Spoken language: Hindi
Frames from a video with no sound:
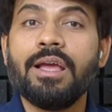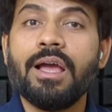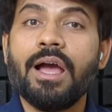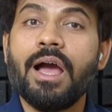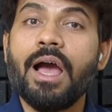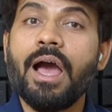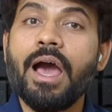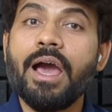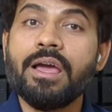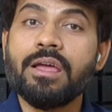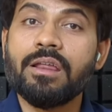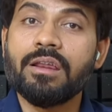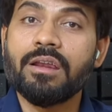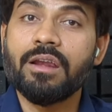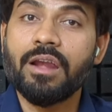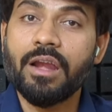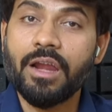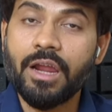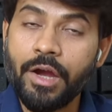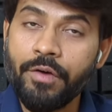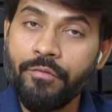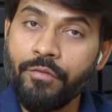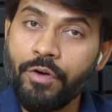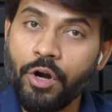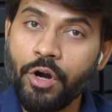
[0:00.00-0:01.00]
आई
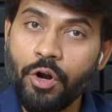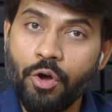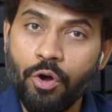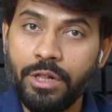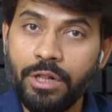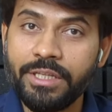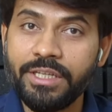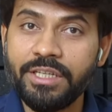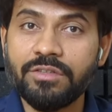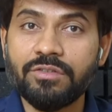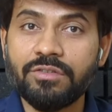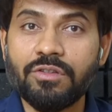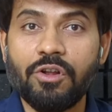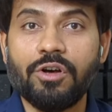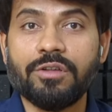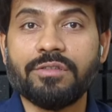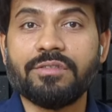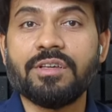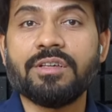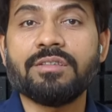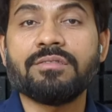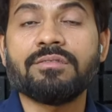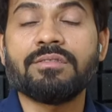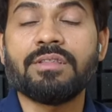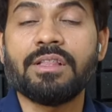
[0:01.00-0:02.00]
रिकवर्ड ऑल दीज
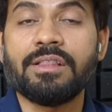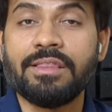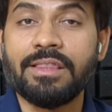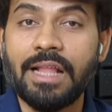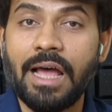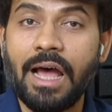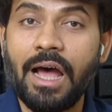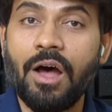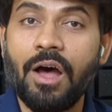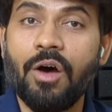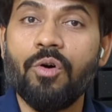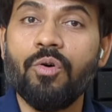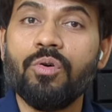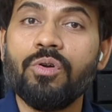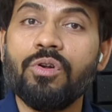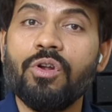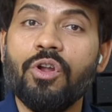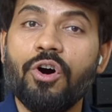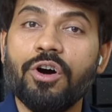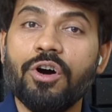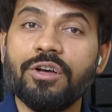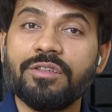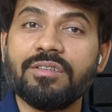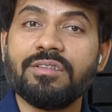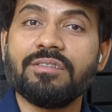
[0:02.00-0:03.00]
लॉसेस नाउ
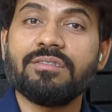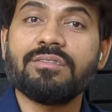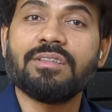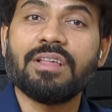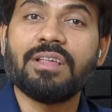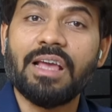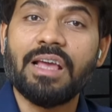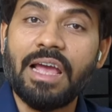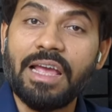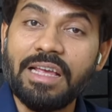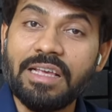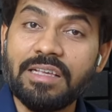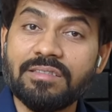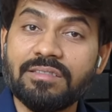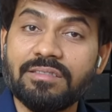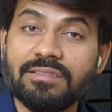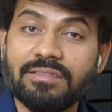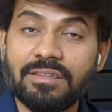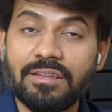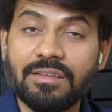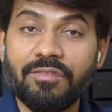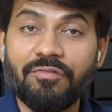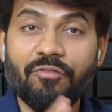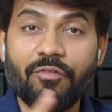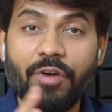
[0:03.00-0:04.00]
लॉसेस इज
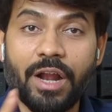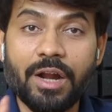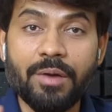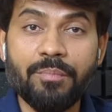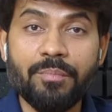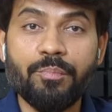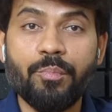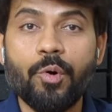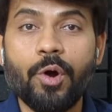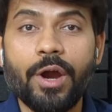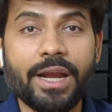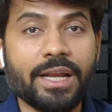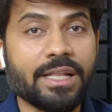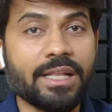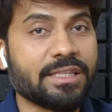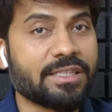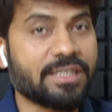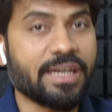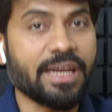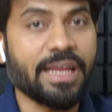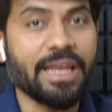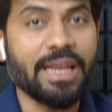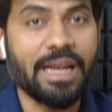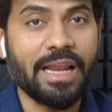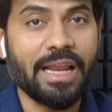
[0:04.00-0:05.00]

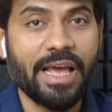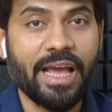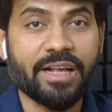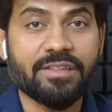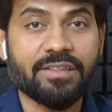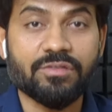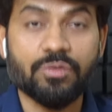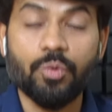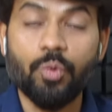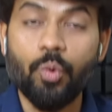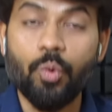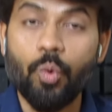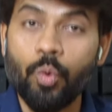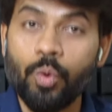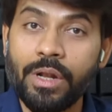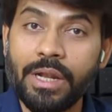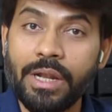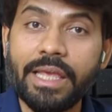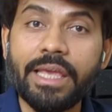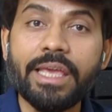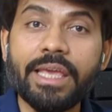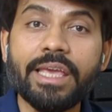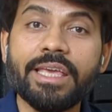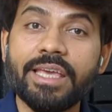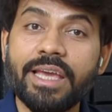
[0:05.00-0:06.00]
1.3 लैक्स
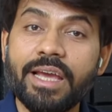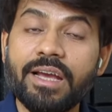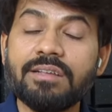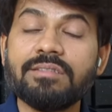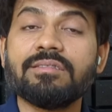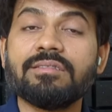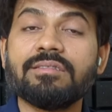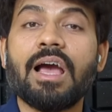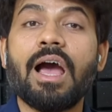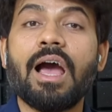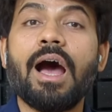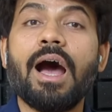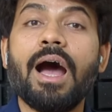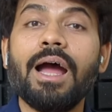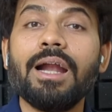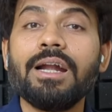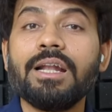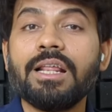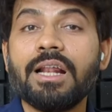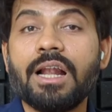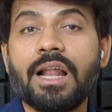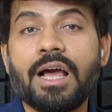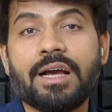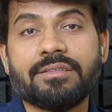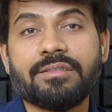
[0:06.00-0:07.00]
ओनली यस आठ
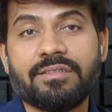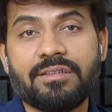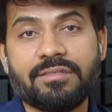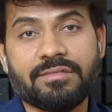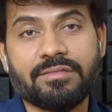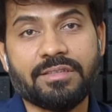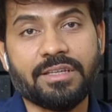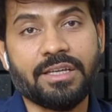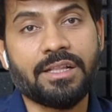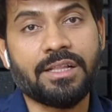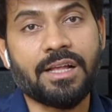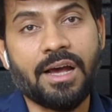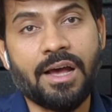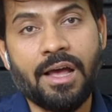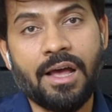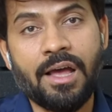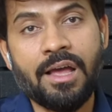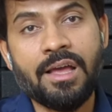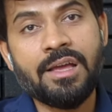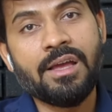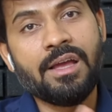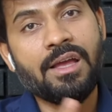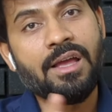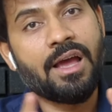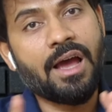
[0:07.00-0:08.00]
लाख से सीधा
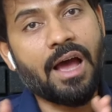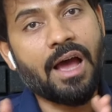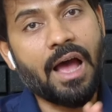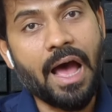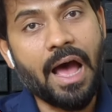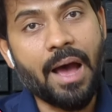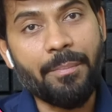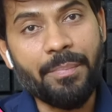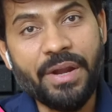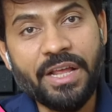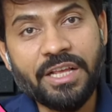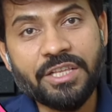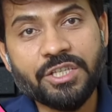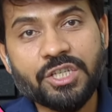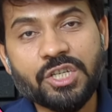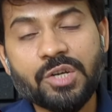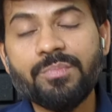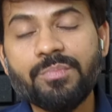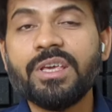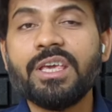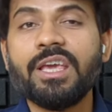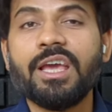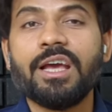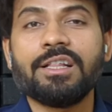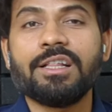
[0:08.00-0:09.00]
आपने जम
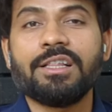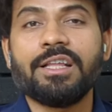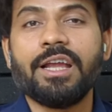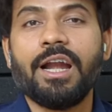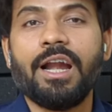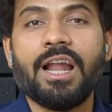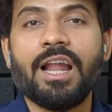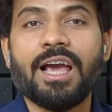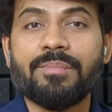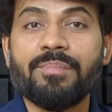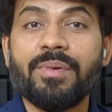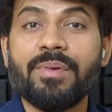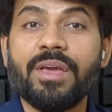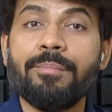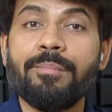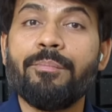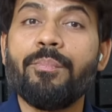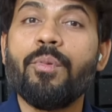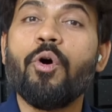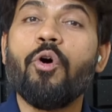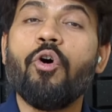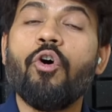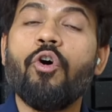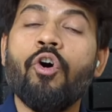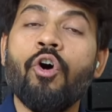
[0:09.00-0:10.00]
किया डेढ़ लाख पे
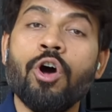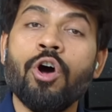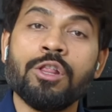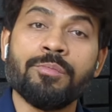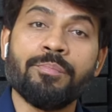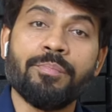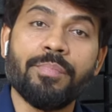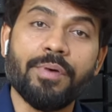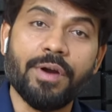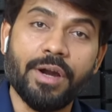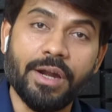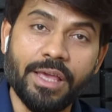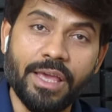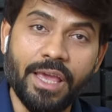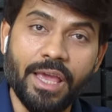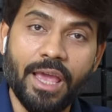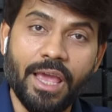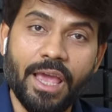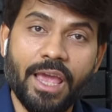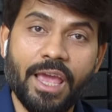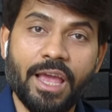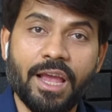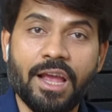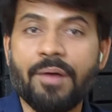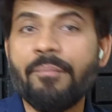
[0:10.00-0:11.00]
बहुत बड़ी
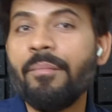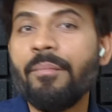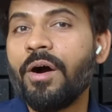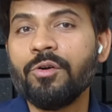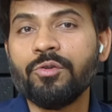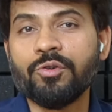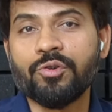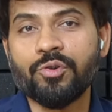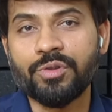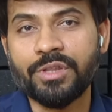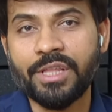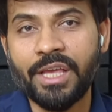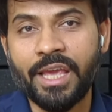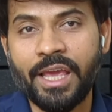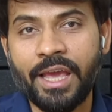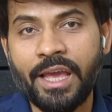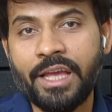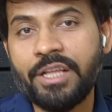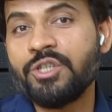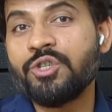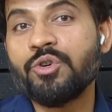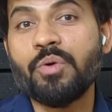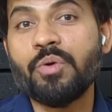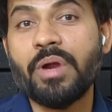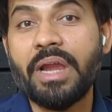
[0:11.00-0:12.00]
एक अमाउंट होती है
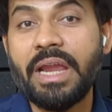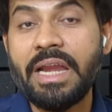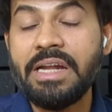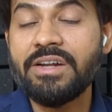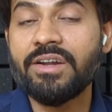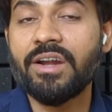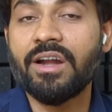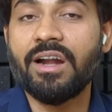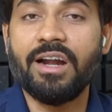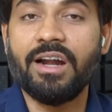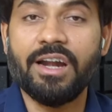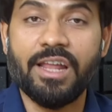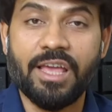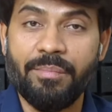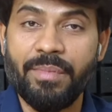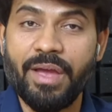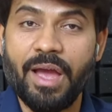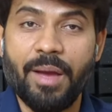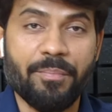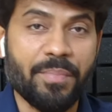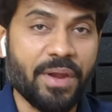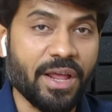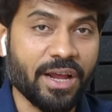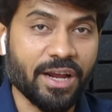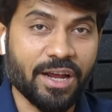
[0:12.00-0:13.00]
जो इंटर डे में
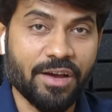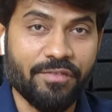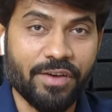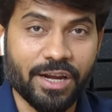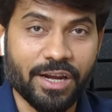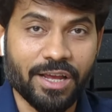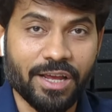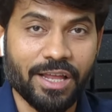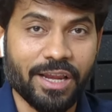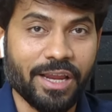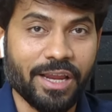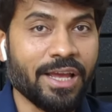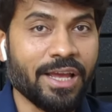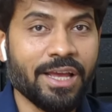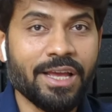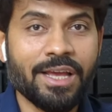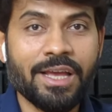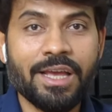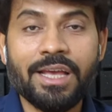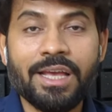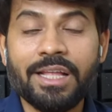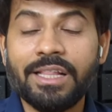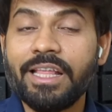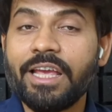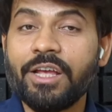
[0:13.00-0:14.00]
आपने कवर करी
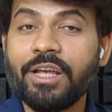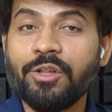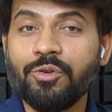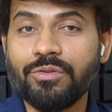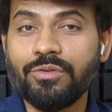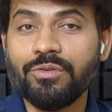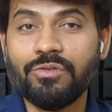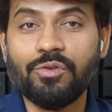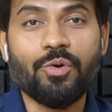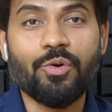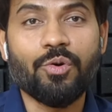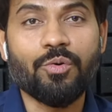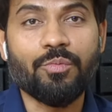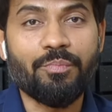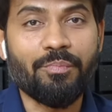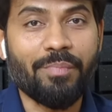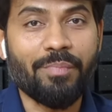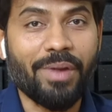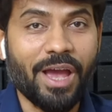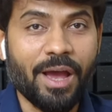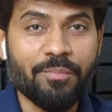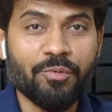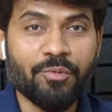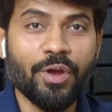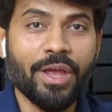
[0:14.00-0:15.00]
देखिए दोस्तों मैं
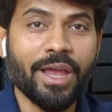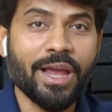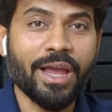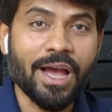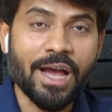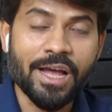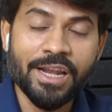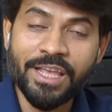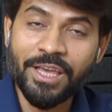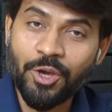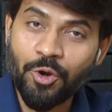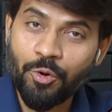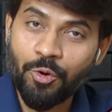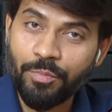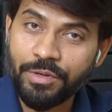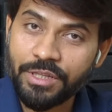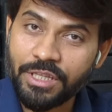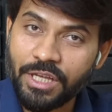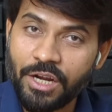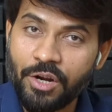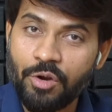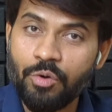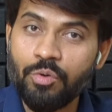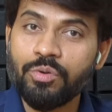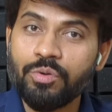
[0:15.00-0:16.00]
आपको एक कहानी क्यों बता
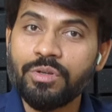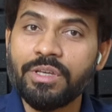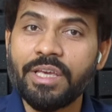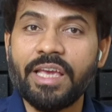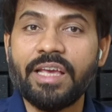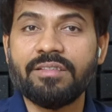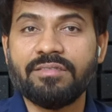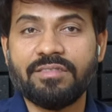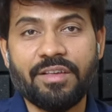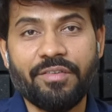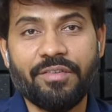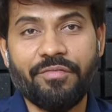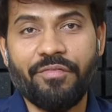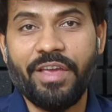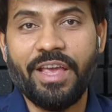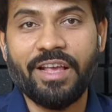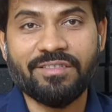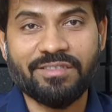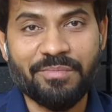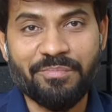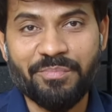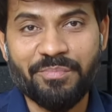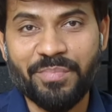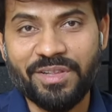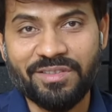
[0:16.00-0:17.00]
रहा हूँ ये सिर्फ एक
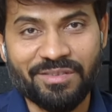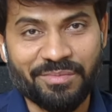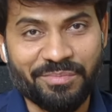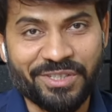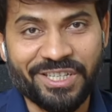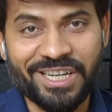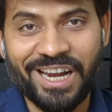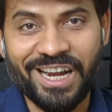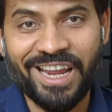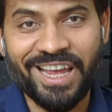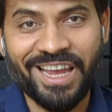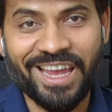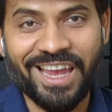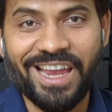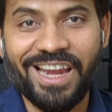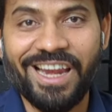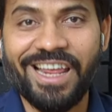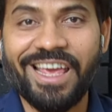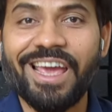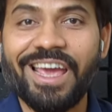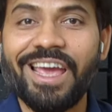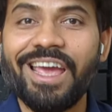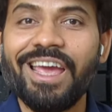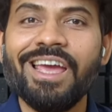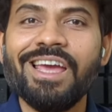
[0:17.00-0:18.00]
सिंपल समझाने के
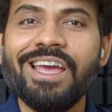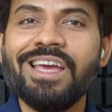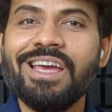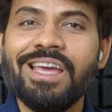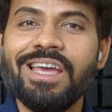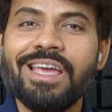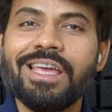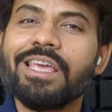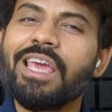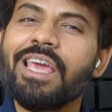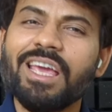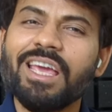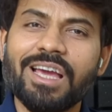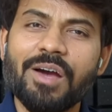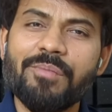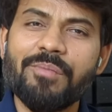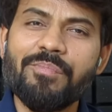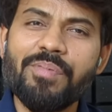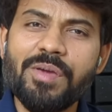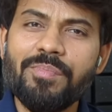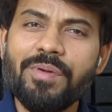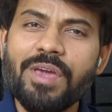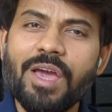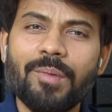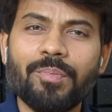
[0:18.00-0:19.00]
लिए कि कभी
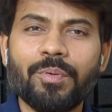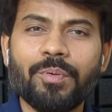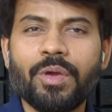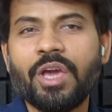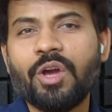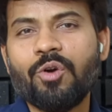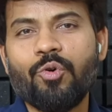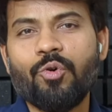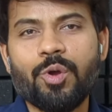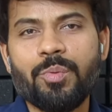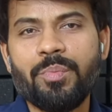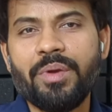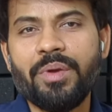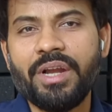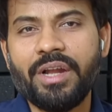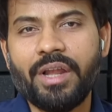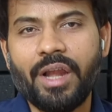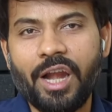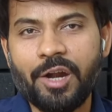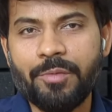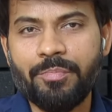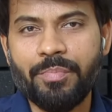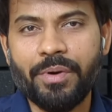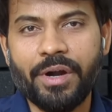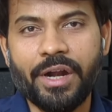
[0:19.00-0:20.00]
भी आपके कोई भी
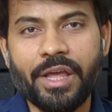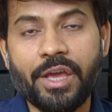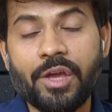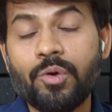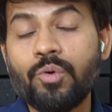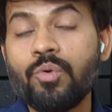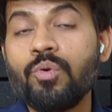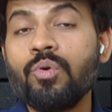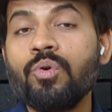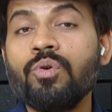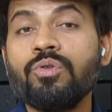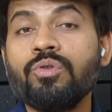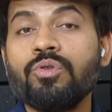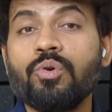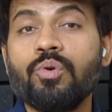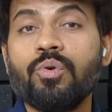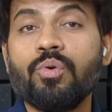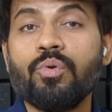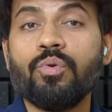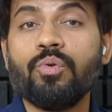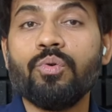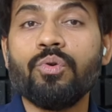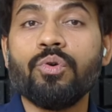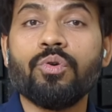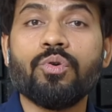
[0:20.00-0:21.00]
ट्रेड पड़े हों तो
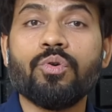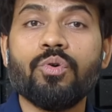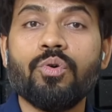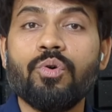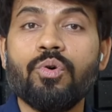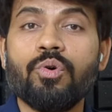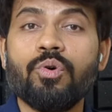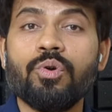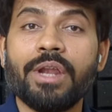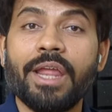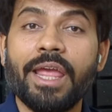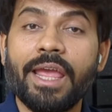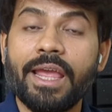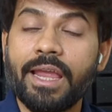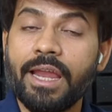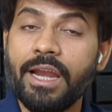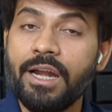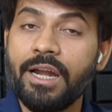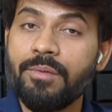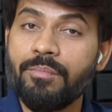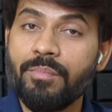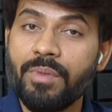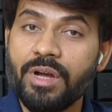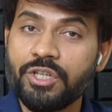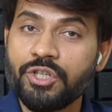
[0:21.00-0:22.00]
उनको नेकेड
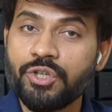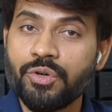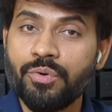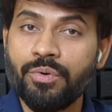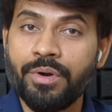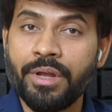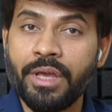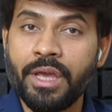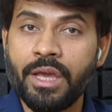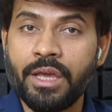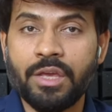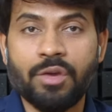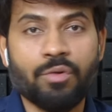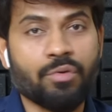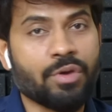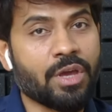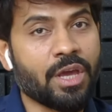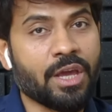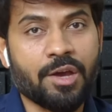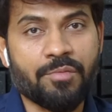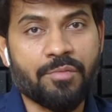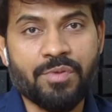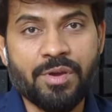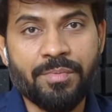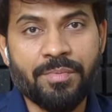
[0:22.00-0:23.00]
मत छोड़िए क्योंकि
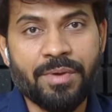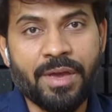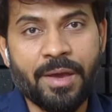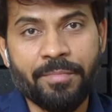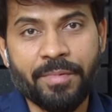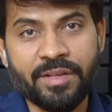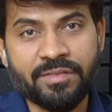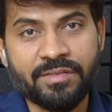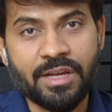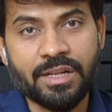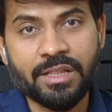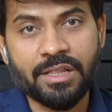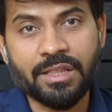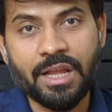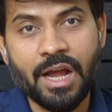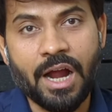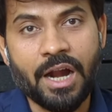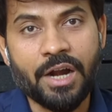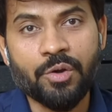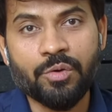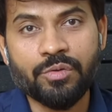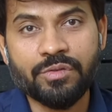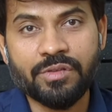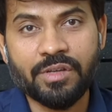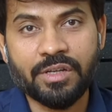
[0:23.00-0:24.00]
कभी भी आपके साथ कांड
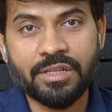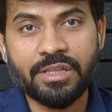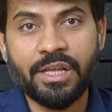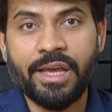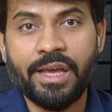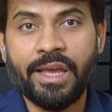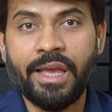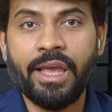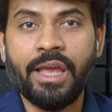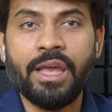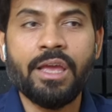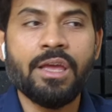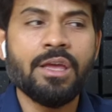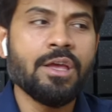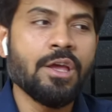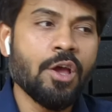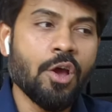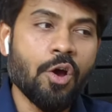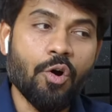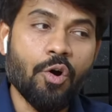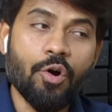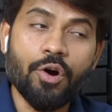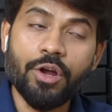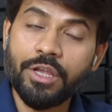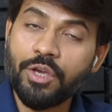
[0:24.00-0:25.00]
हो सकता है
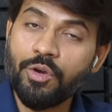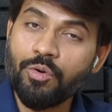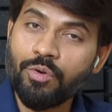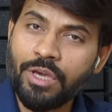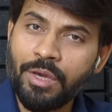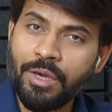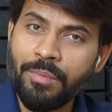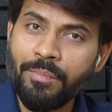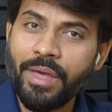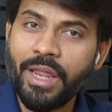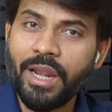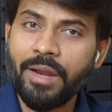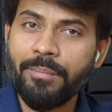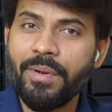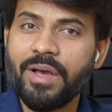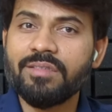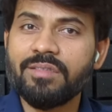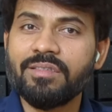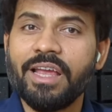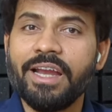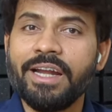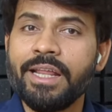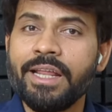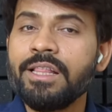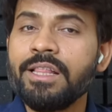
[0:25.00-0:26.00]
और क्योंकि मेरे पास
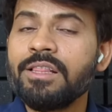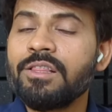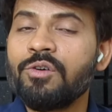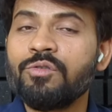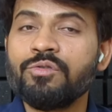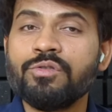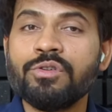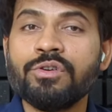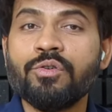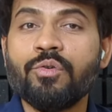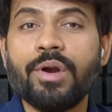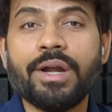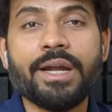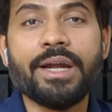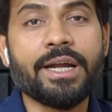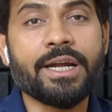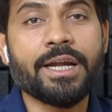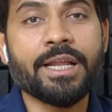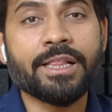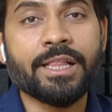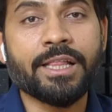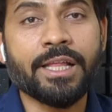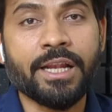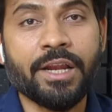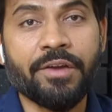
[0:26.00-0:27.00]
18,000 क्वांटिटी
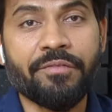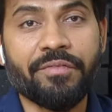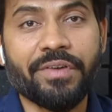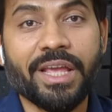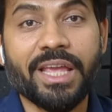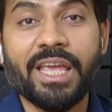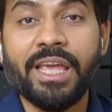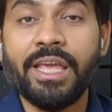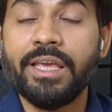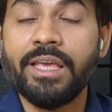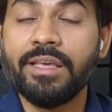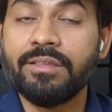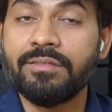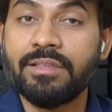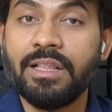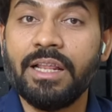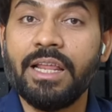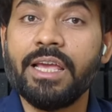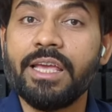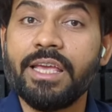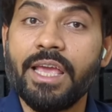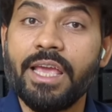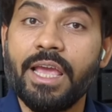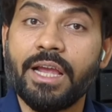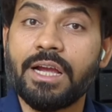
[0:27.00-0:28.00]
थी निफ्टी की इसलिए
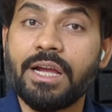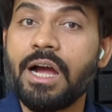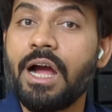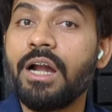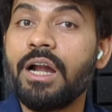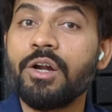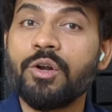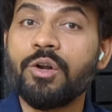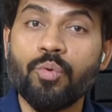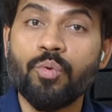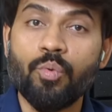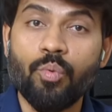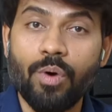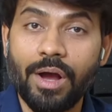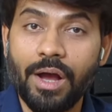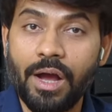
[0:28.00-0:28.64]
ये कांड हुआ